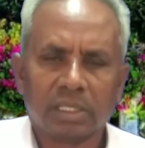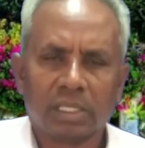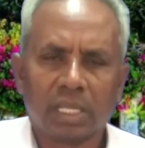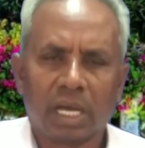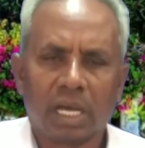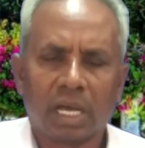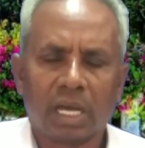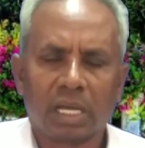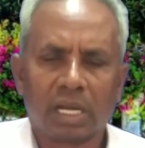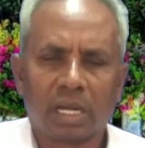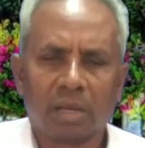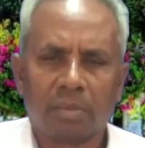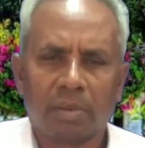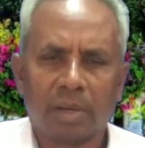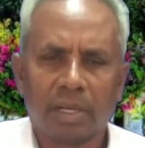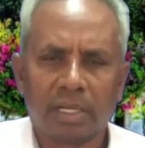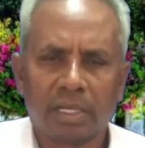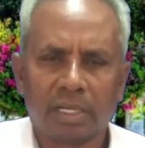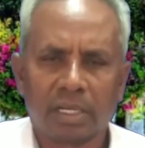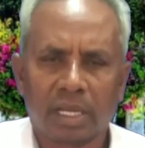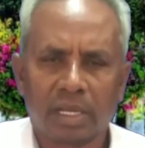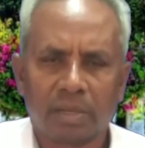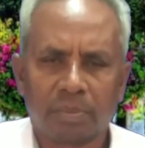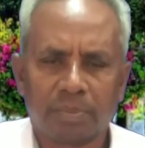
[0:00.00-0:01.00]
దహన
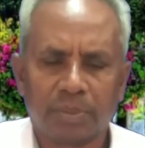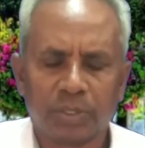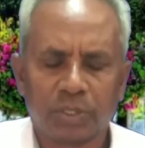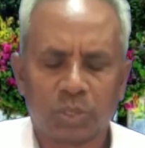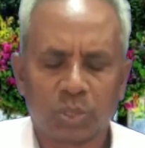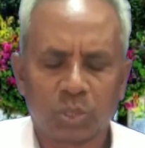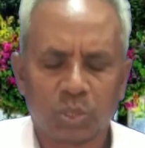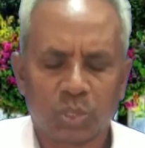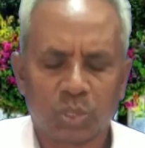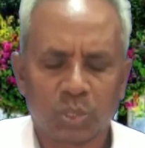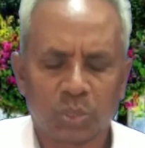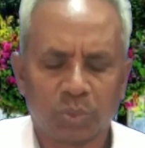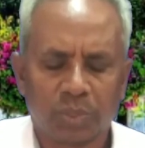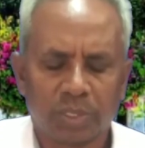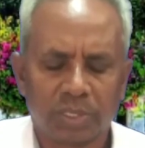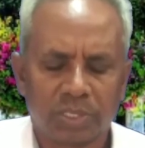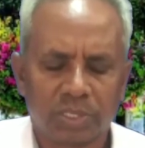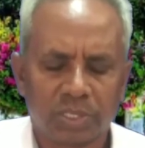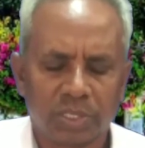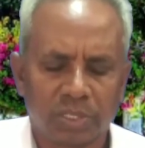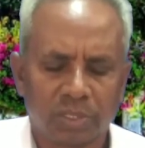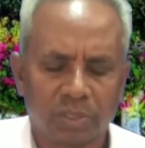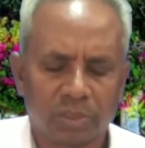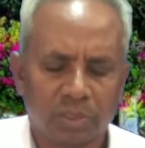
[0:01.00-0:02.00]
బలి నర్పించుచూ
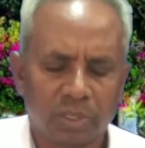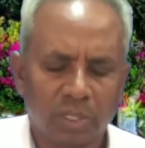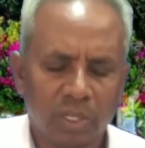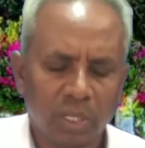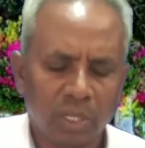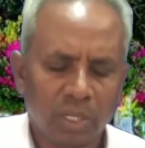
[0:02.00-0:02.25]
వచ్చాను